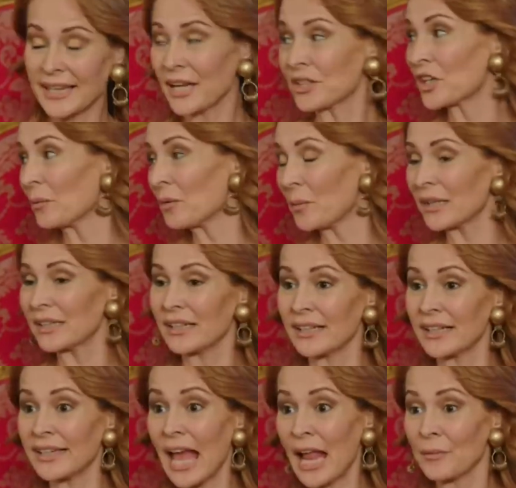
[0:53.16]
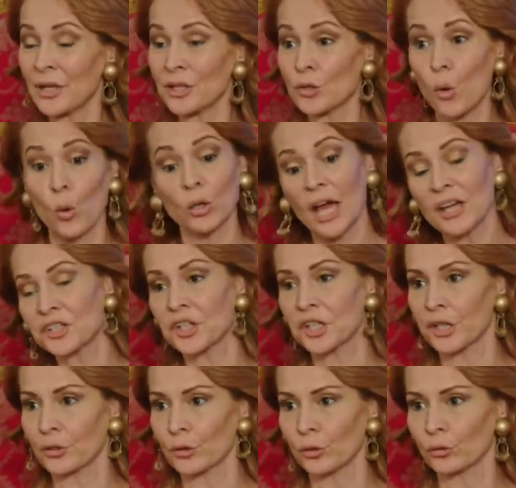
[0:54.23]
akşam yemeklerine gelmeyince olay
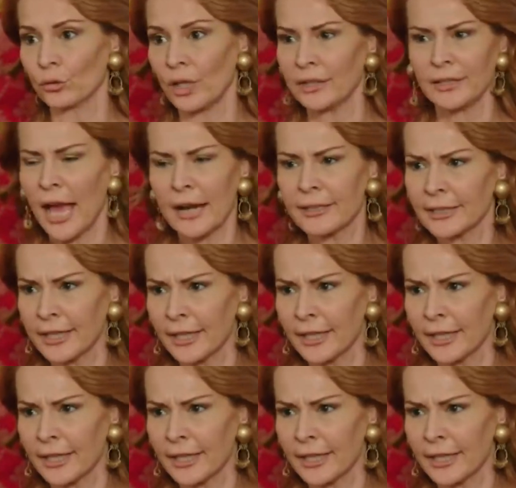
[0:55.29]
çıkarıyordu. Hani nerede